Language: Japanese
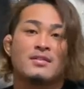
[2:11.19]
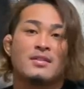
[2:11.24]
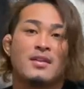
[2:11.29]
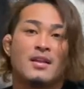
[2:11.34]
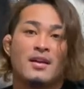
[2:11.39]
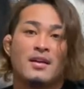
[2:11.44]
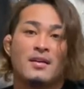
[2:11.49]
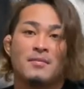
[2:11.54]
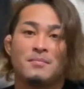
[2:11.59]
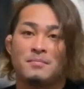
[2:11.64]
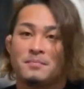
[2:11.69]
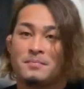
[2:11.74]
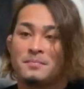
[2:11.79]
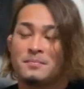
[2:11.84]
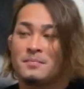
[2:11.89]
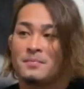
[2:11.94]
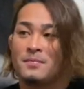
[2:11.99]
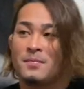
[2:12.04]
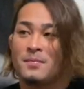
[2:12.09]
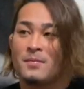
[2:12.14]

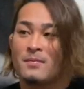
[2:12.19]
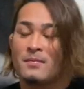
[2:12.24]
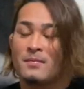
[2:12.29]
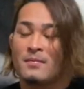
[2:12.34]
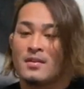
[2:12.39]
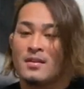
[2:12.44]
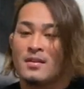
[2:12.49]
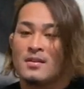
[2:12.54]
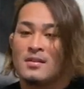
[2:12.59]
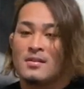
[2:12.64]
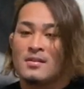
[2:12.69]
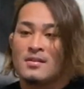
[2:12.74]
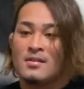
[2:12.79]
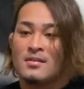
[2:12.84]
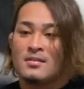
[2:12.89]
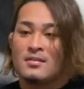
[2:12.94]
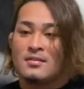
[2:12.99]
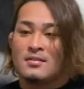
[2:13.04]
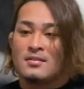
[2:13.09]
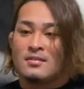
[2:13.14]

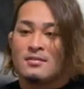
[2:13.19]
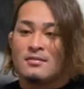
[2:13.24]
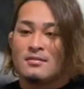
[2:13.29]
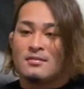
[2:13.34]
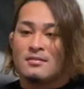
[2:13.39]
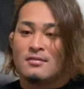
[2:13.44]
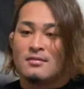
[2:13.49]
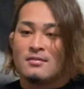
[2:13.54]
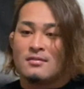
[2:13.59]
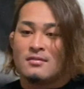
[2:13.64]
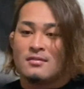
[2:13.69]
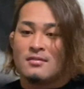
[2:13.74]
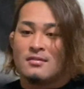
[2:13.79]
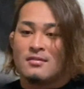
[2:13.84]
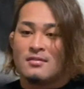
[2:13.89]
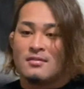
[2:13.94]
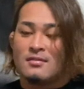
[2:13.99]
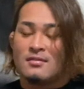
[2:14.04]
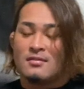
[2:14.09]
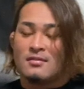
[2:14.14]

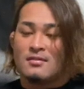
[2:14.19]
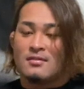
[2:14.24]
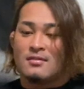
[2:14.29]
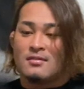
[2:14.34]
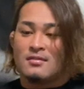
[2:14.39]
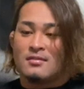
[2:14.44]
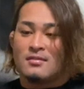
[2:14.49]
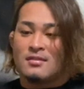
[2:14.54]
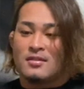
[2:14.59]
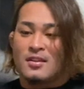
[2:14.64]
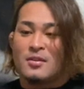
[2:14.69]
てっ